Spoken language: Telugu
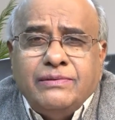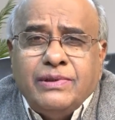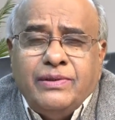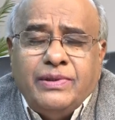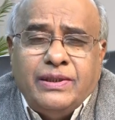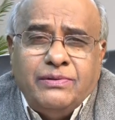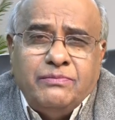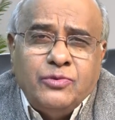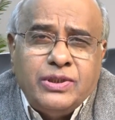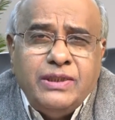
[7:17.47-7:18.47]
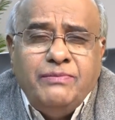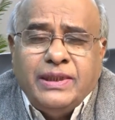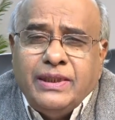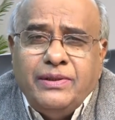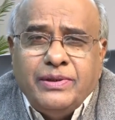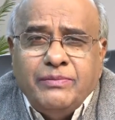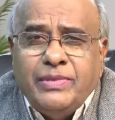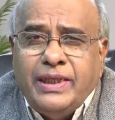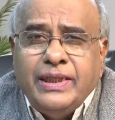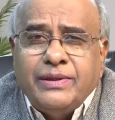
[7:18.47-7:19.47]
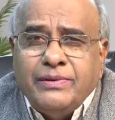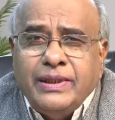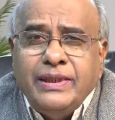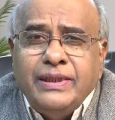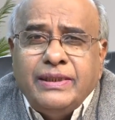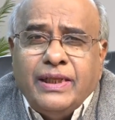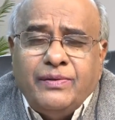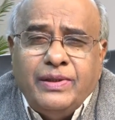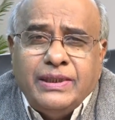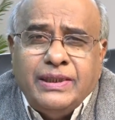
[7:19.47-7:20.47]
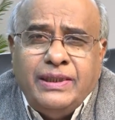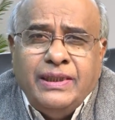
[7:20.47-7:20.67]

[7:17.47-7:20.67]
ఉన్నవారు ముస్లిం మతంలోకి మారారు అది తర్వాత